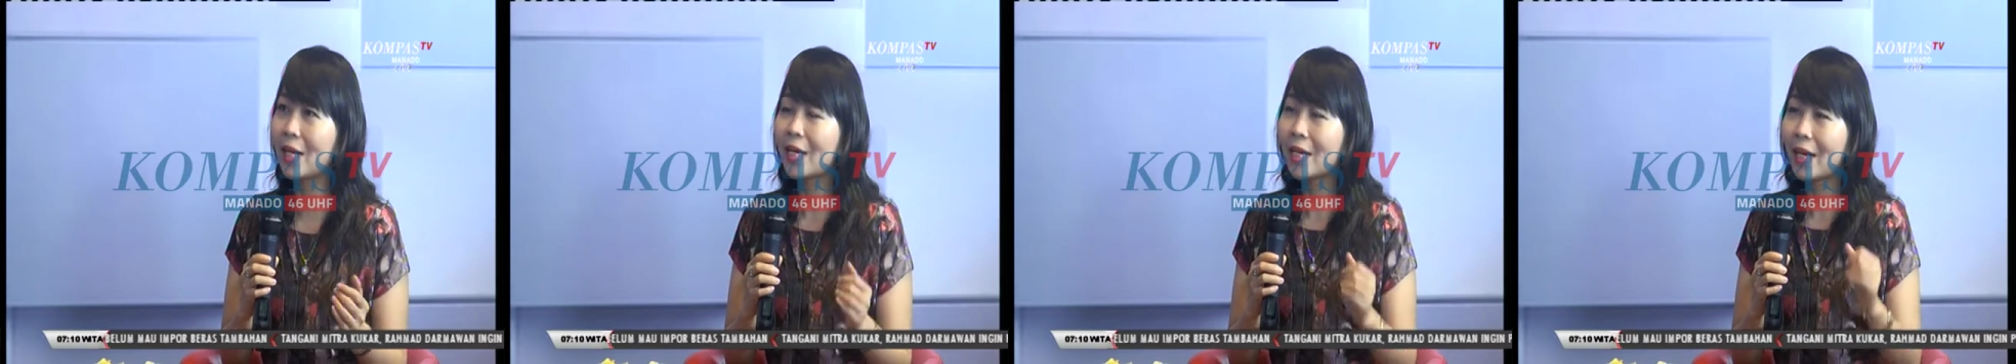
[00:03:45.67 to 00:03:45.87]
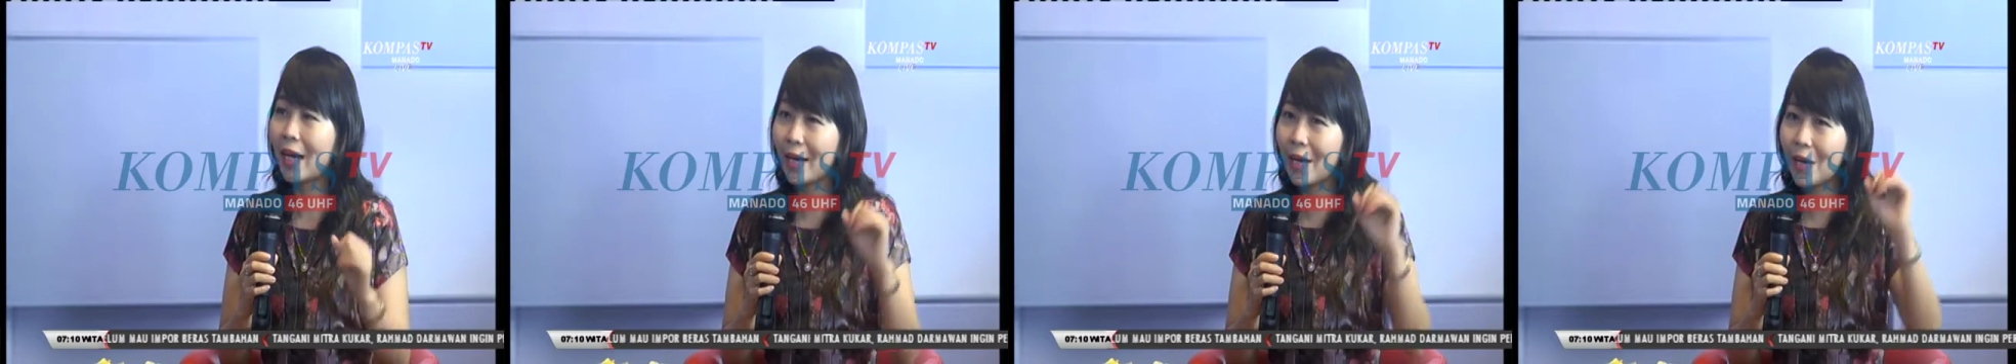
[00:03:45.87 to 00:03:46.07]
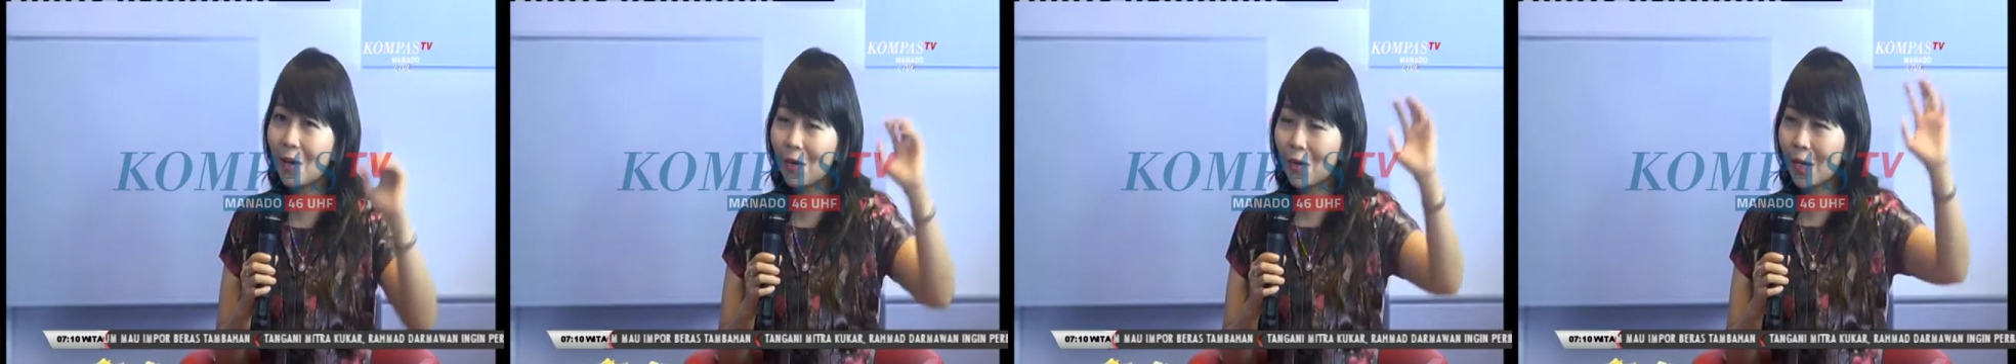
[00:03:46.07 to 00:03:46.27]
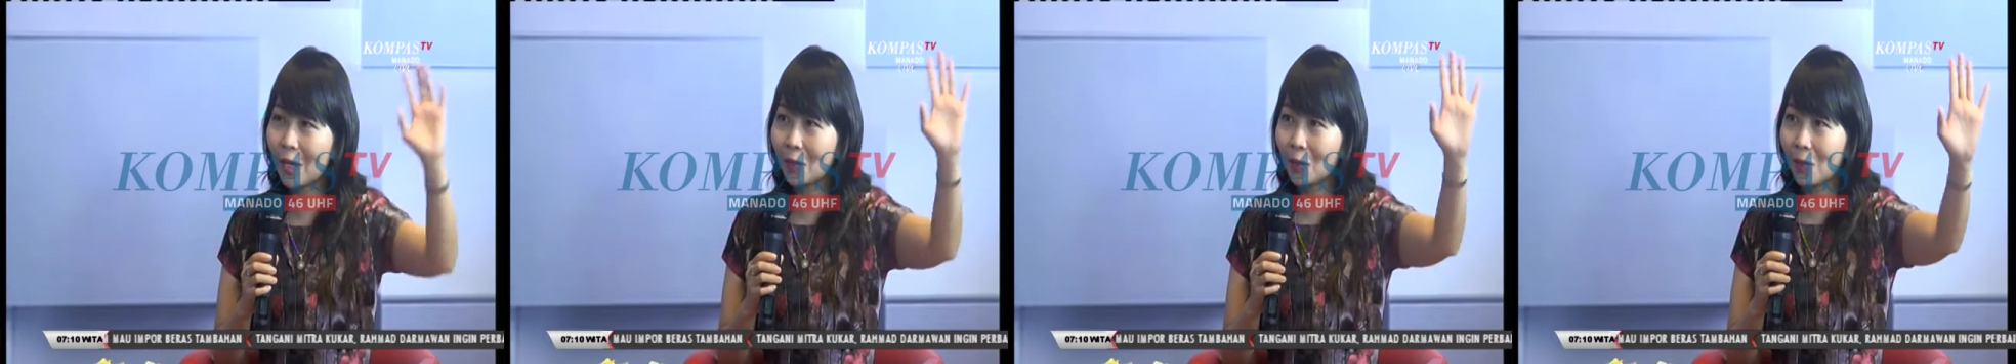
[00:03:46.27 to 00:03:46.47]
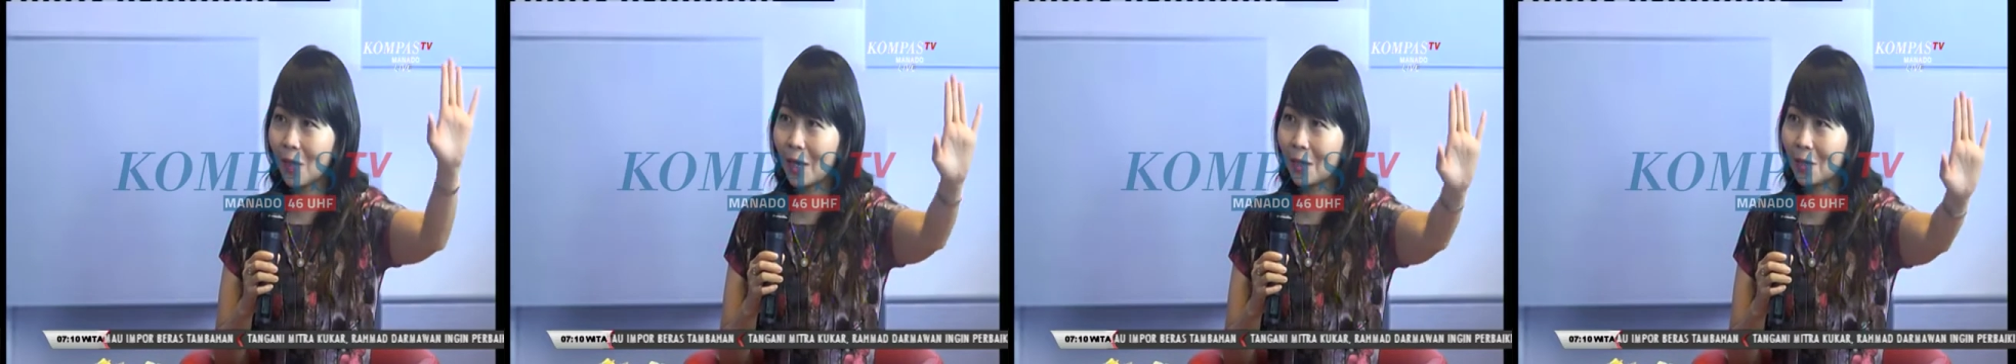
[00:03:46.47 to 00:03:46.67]
kadang orang
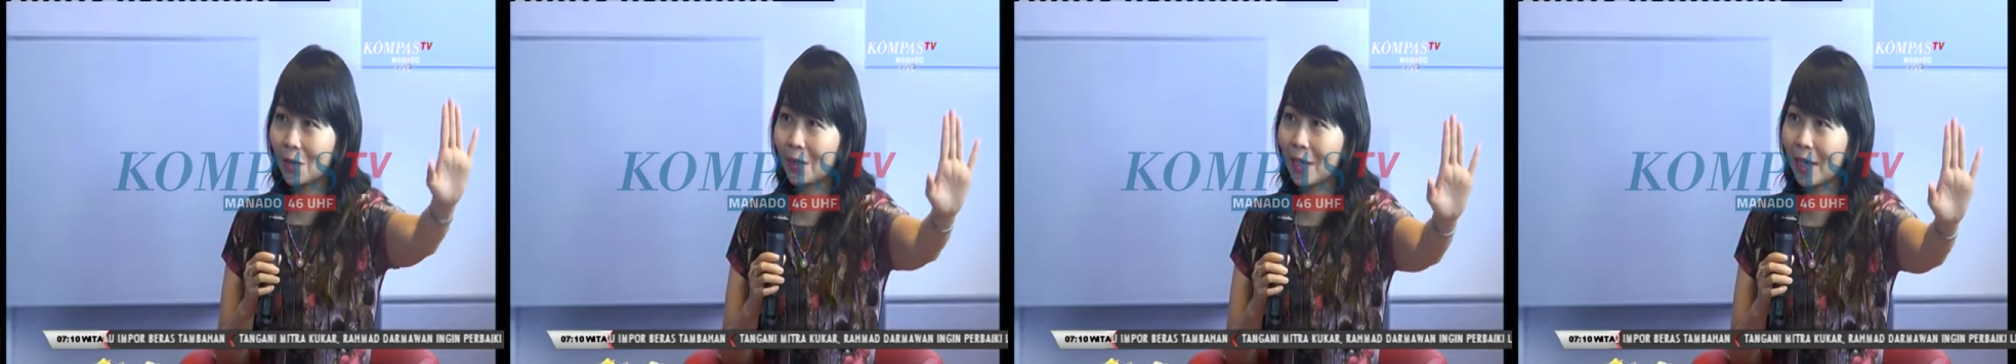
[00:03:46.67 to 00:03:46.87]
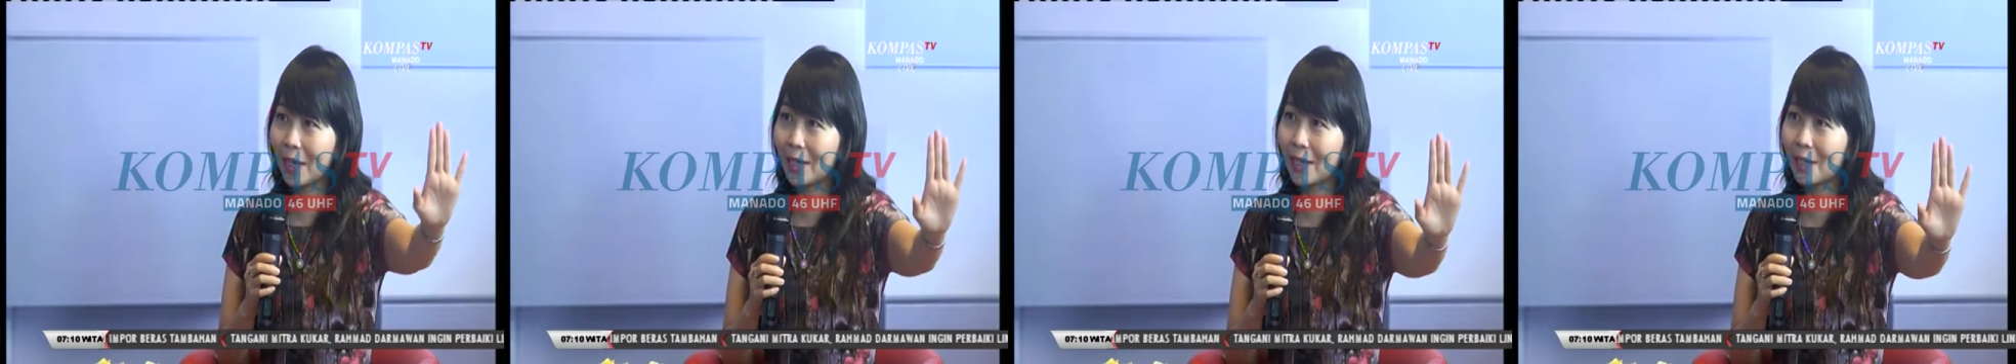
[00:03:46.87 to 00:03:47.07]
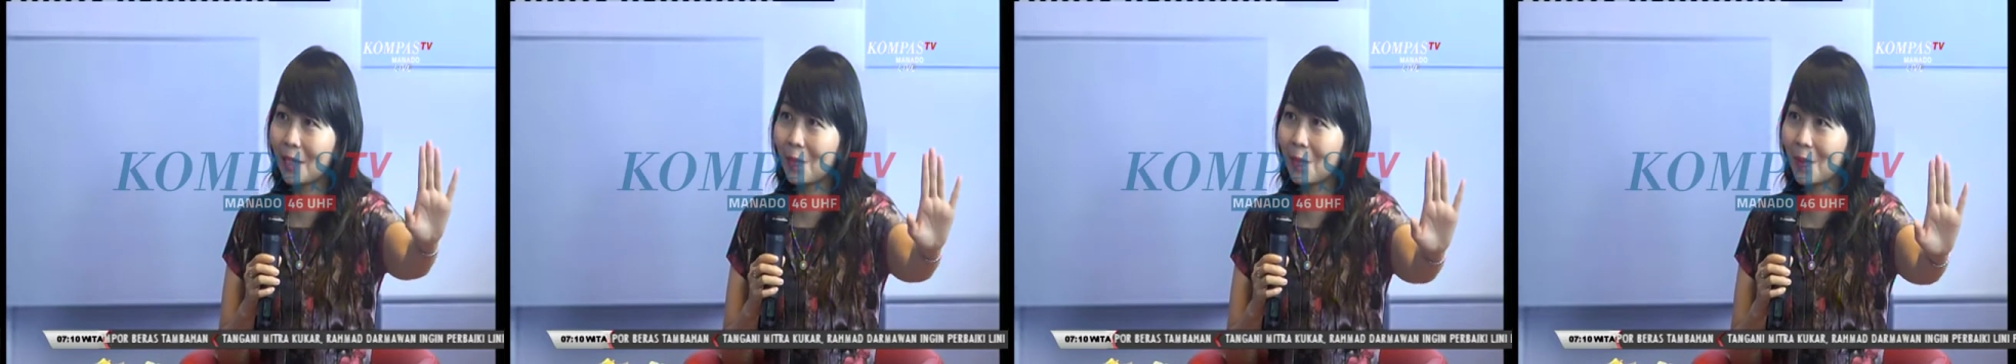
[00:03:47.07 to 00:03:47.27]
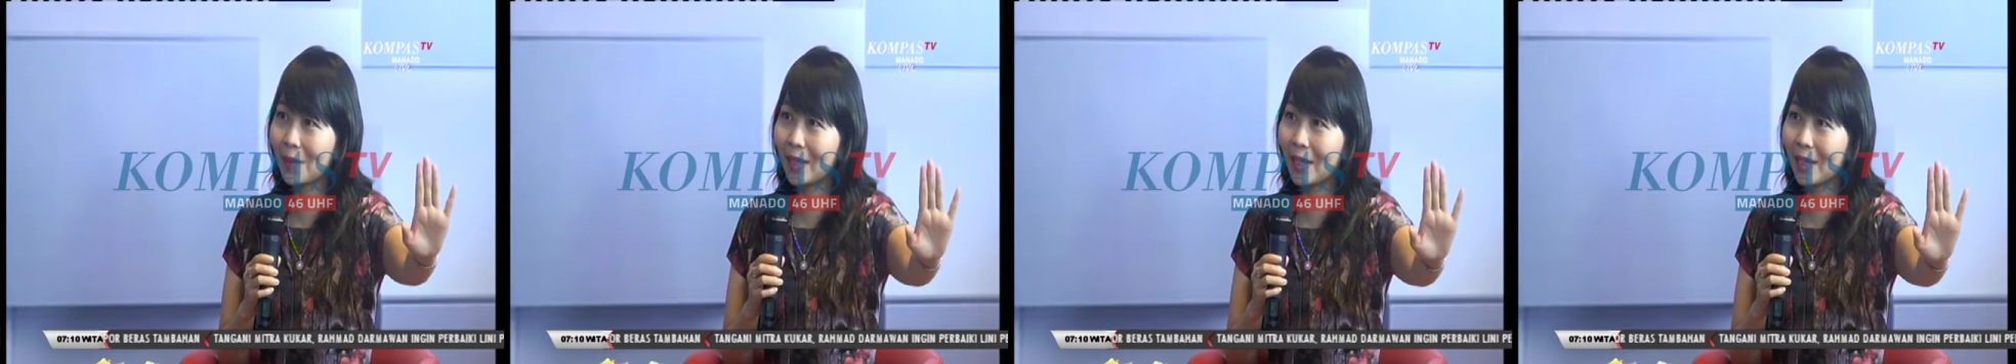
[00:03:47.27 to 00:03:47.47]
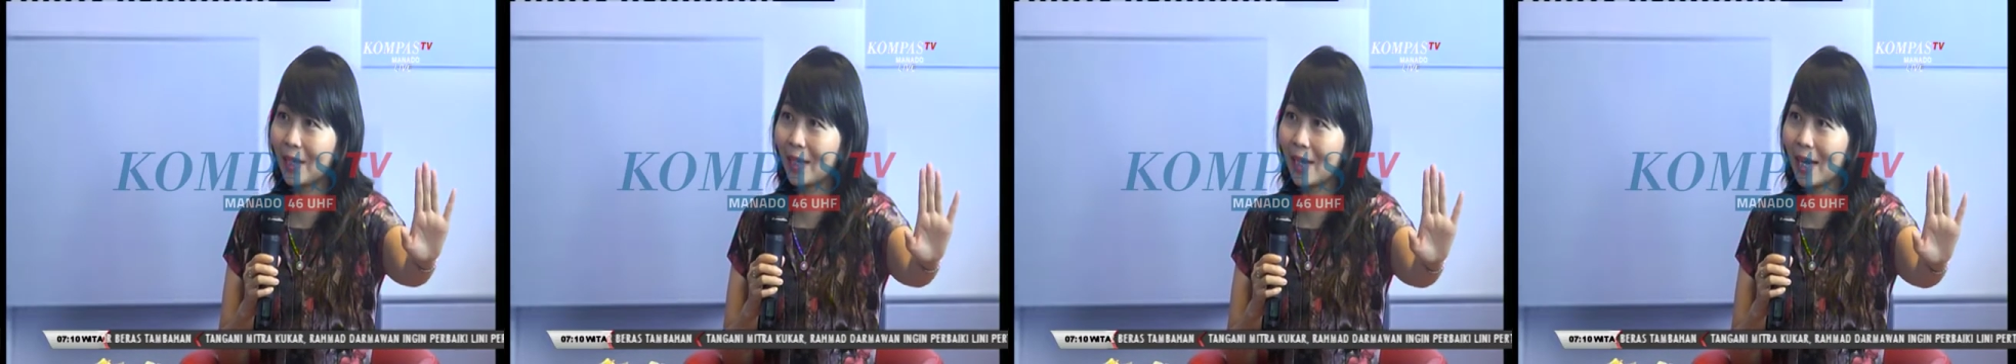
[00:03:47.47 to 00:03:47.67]
tua langsung tangannya
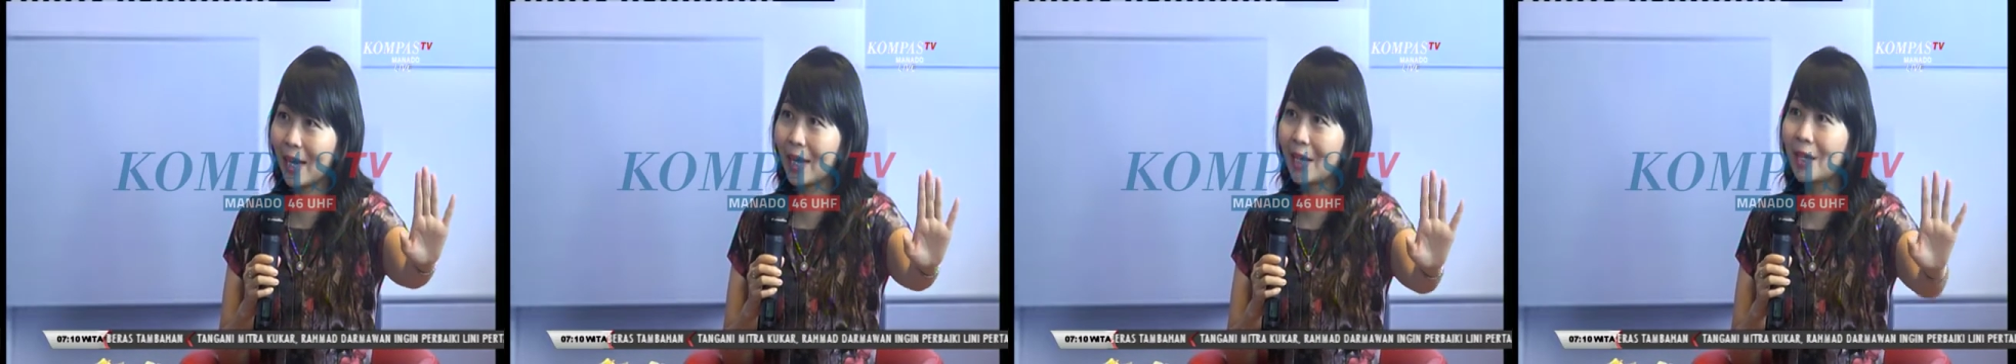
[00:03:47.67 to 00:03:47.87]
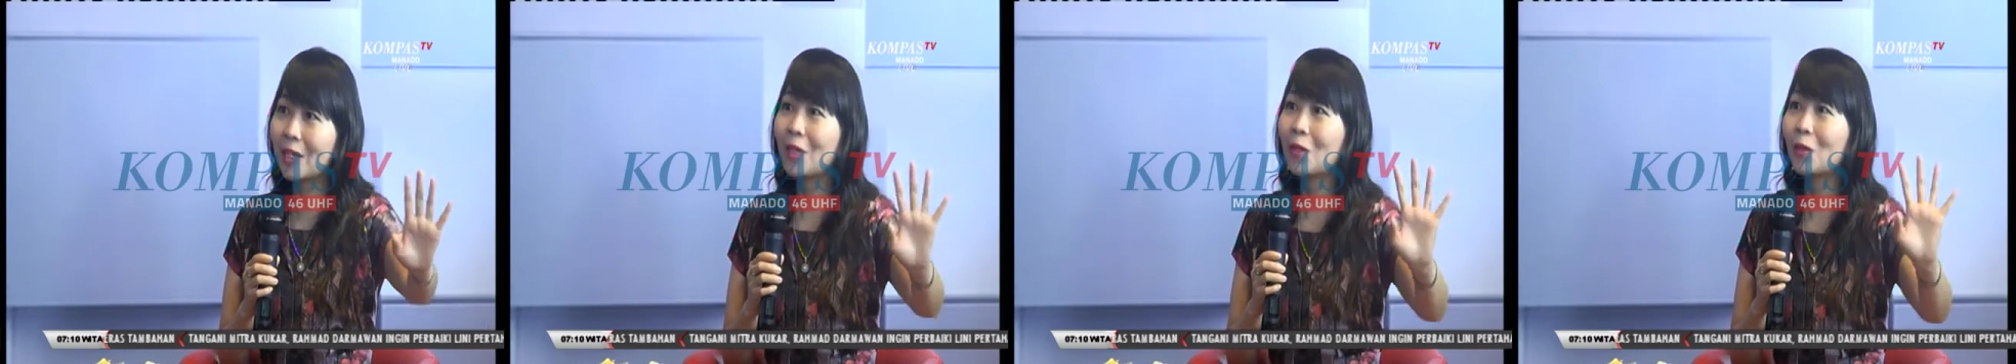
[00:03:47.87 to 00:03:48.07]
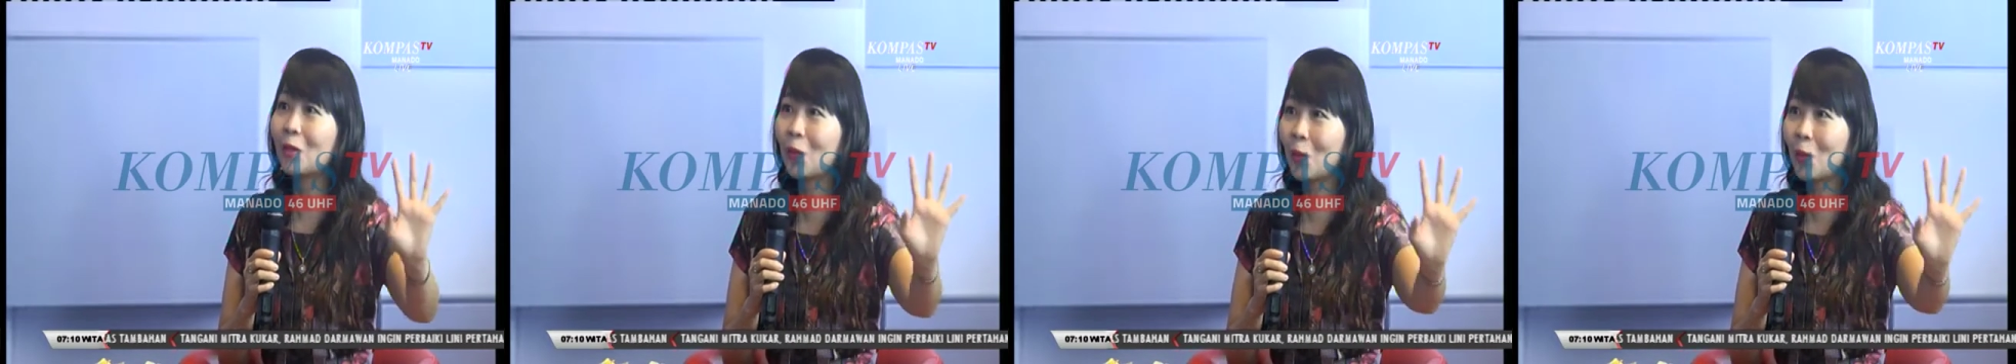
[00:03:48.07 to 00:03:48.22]
seperti ini ya hmm.